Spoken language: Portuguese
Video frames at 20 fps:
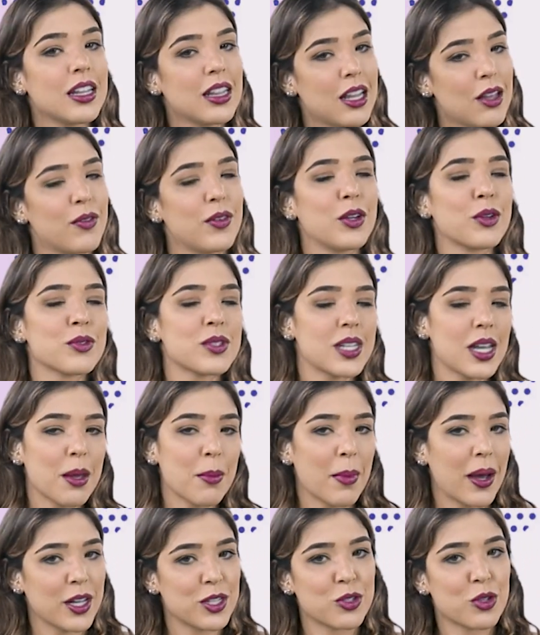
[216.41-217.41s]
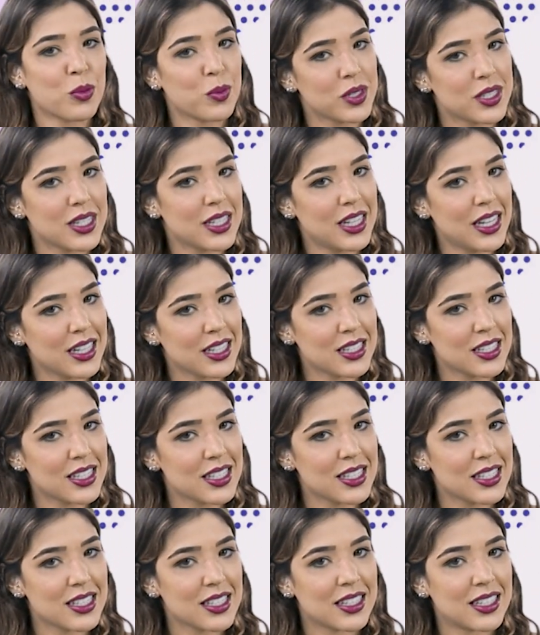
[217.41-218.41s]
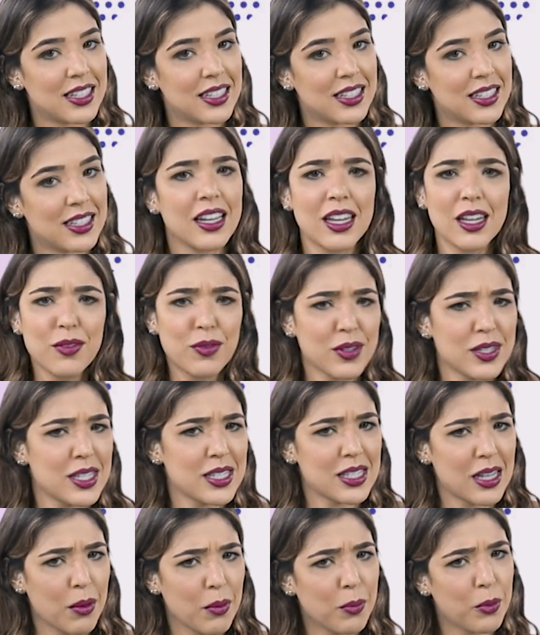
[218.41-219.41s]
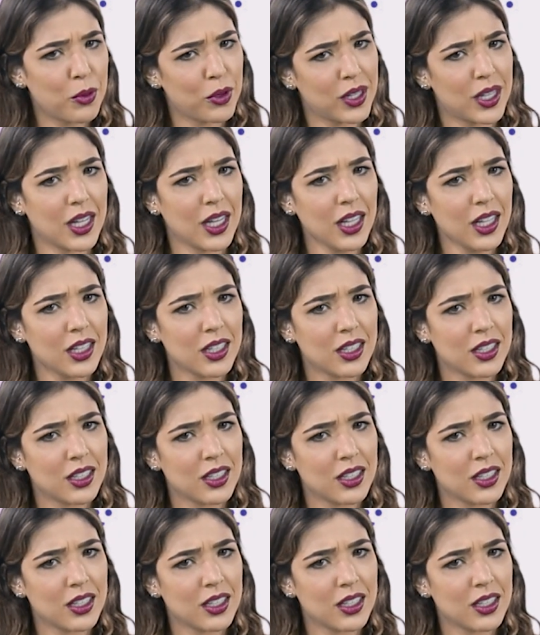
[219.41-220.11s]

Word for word: deveriam ser mais como as crianças. E você sabe por quê?